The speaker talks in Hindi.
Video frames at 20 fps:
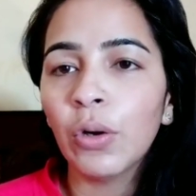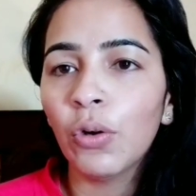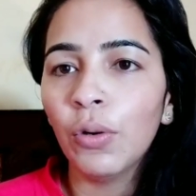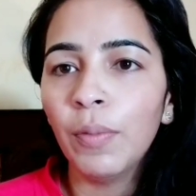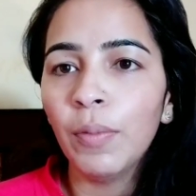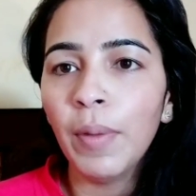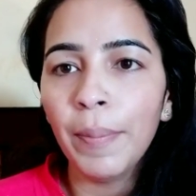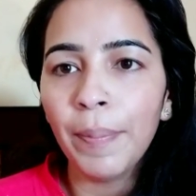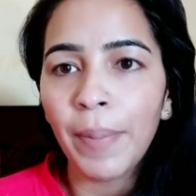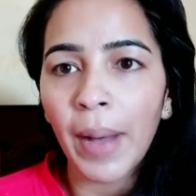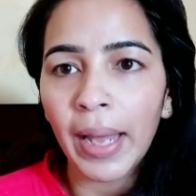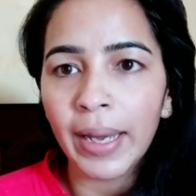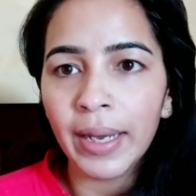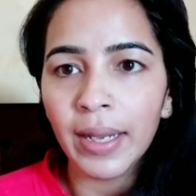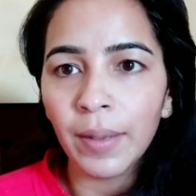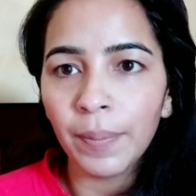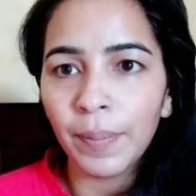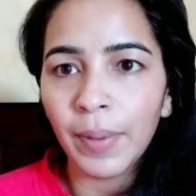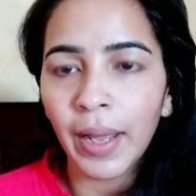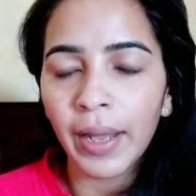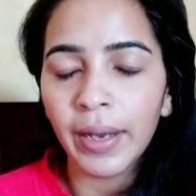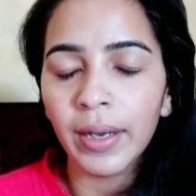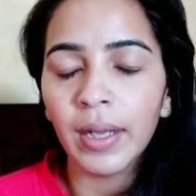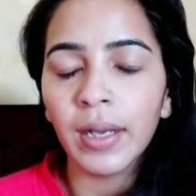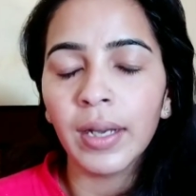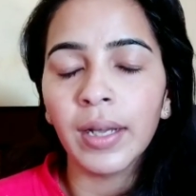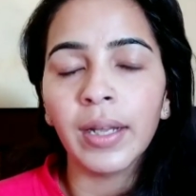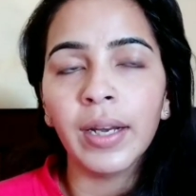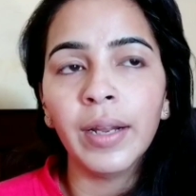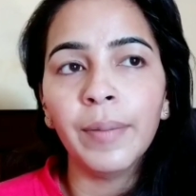इसमें बिल्कुल भी
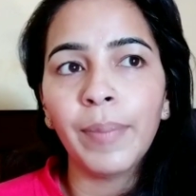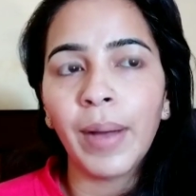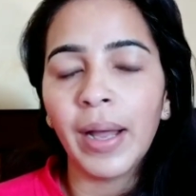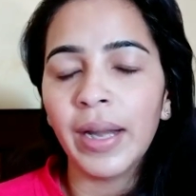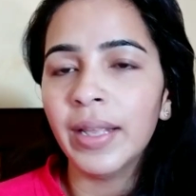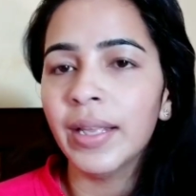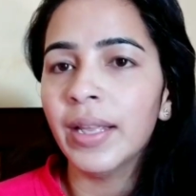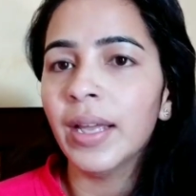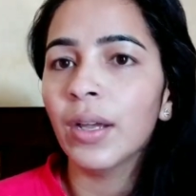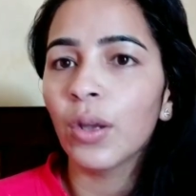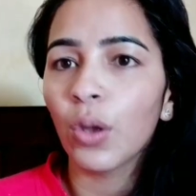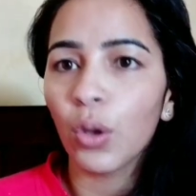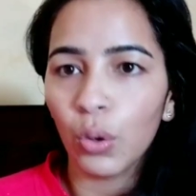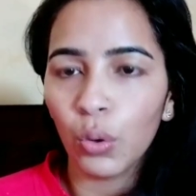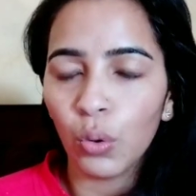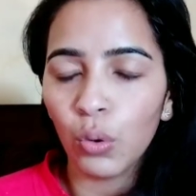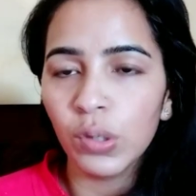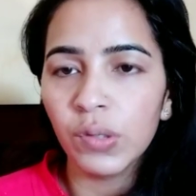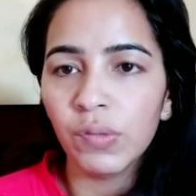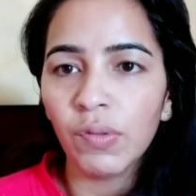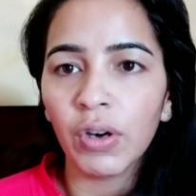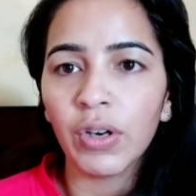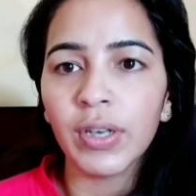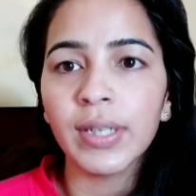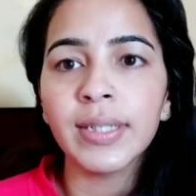पानी अप्लाई ना करें पानी या